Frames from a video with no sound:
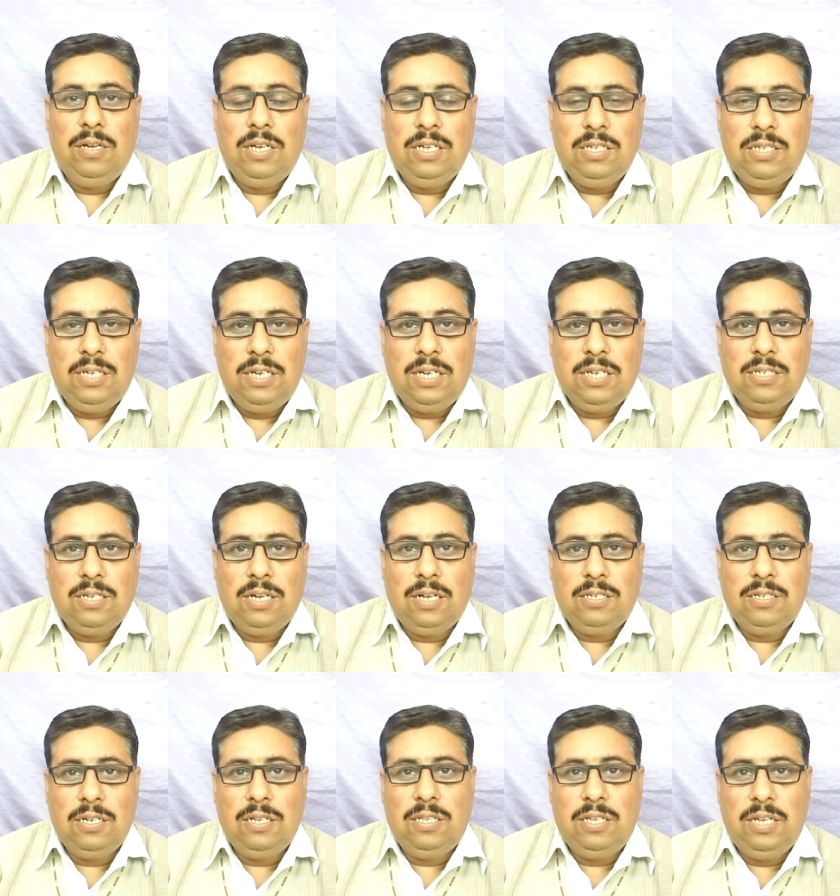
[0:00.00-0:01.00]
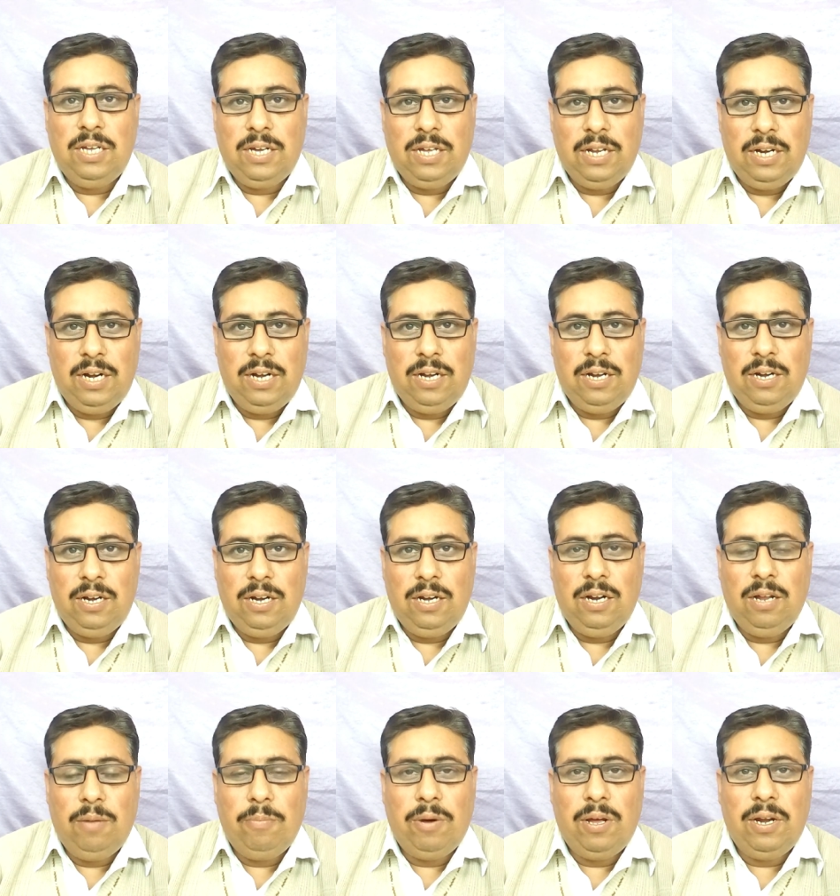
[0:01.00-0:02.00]
इसी के साथ साथ ये क्रिएटिनिन
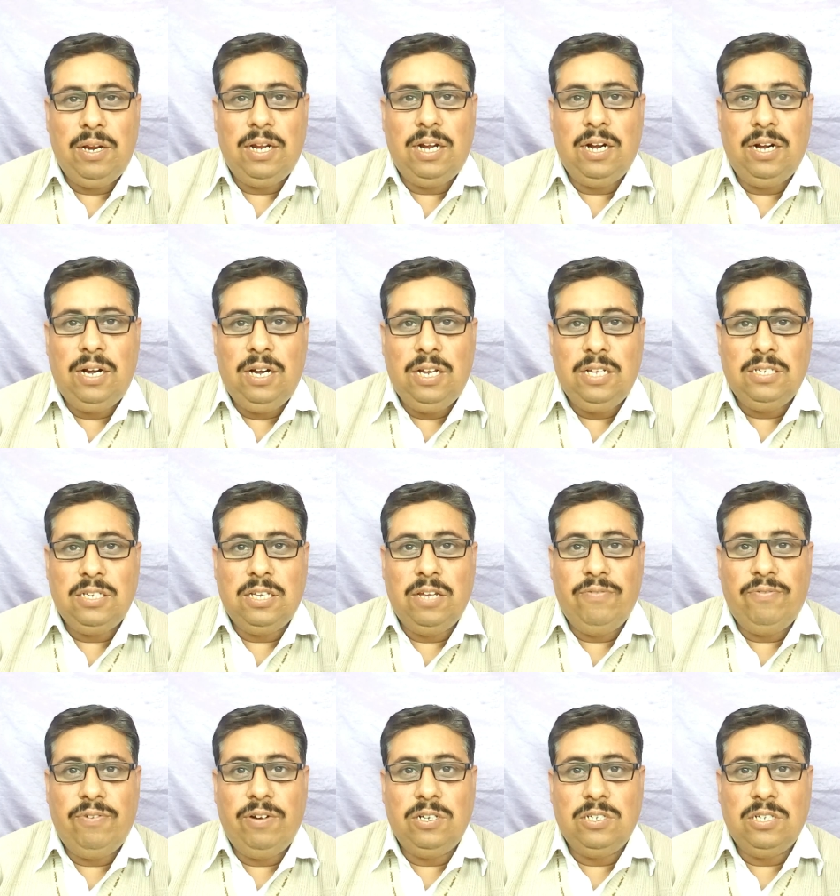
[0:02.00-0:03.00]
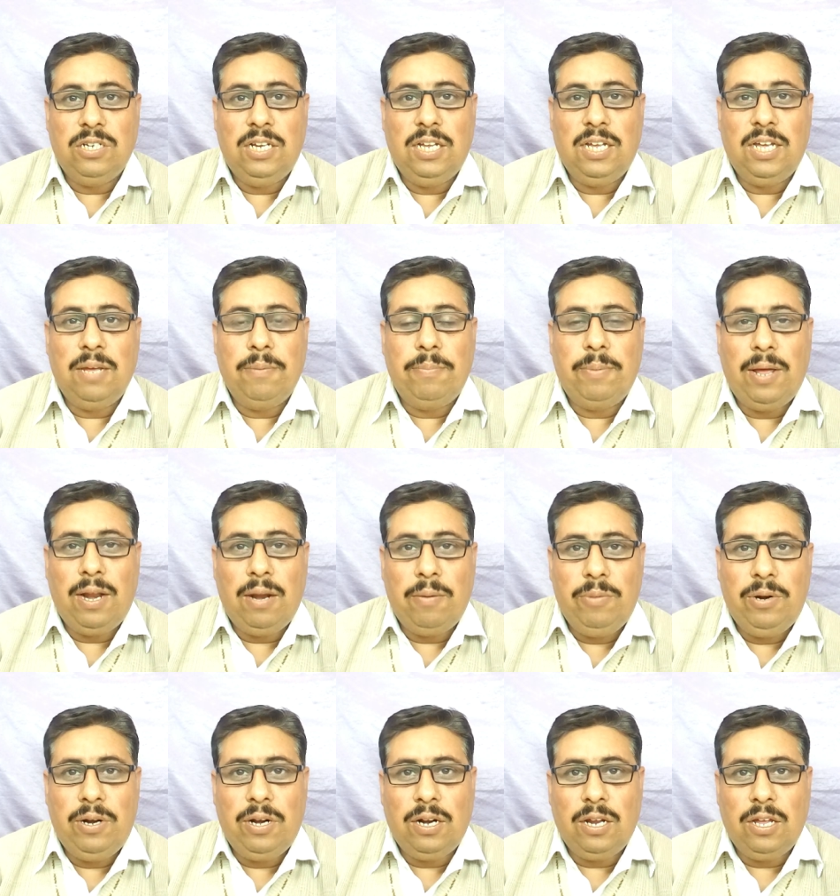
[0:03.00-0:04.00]
हमारी किडनीज के फंक्शनिंग के
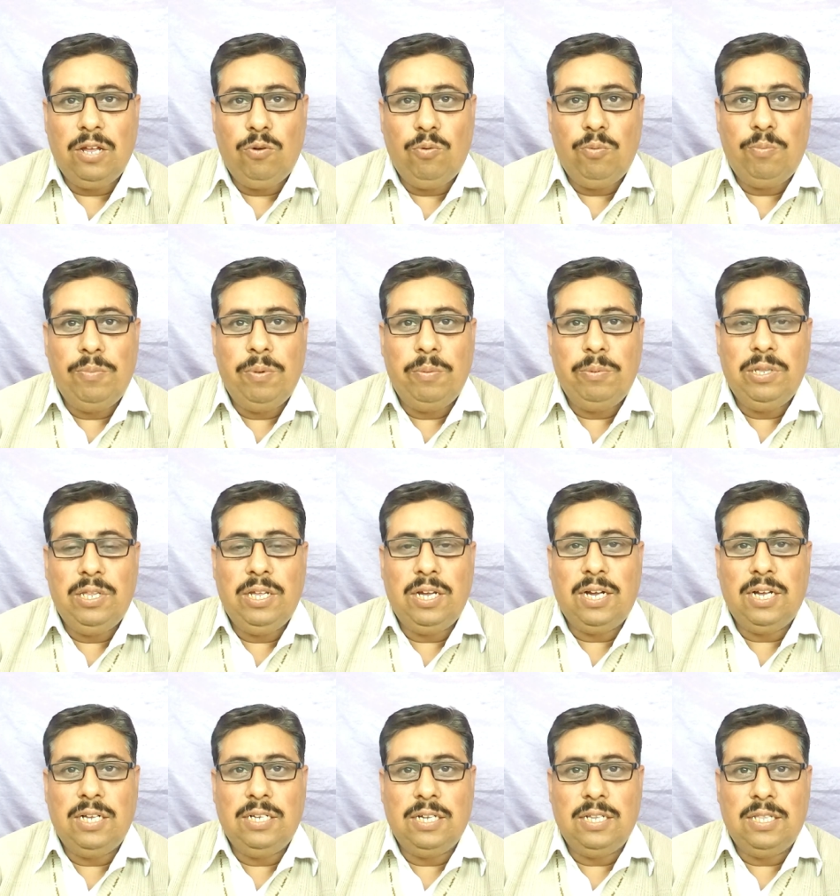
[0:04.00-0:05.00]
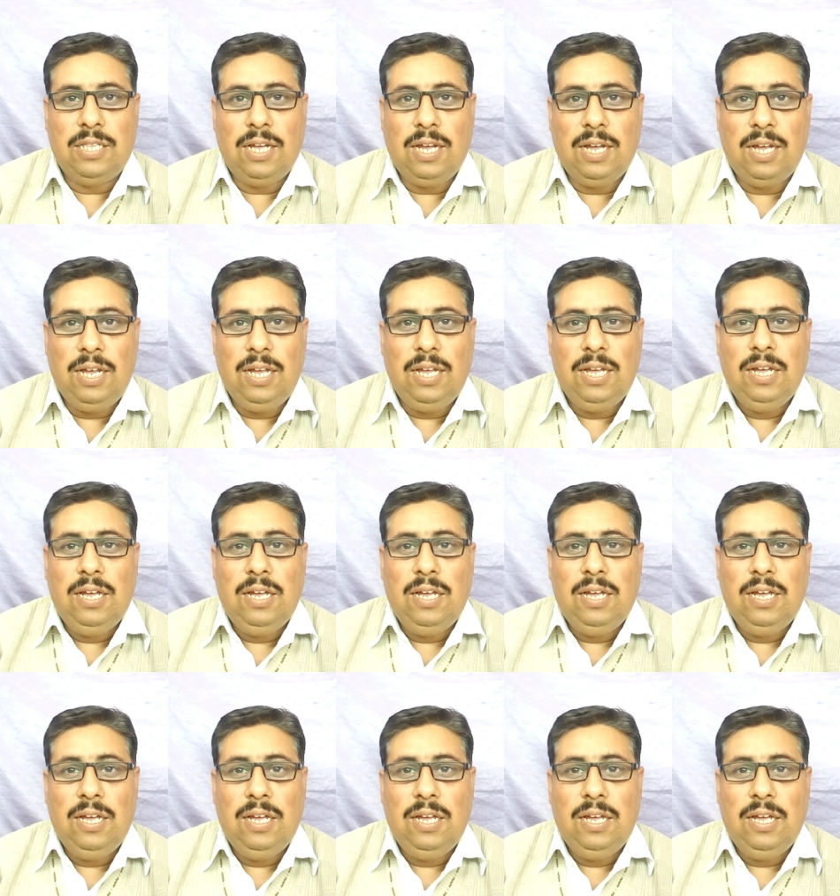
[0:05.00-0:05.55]
पैरामीटर के रूप में भी देखा जाता है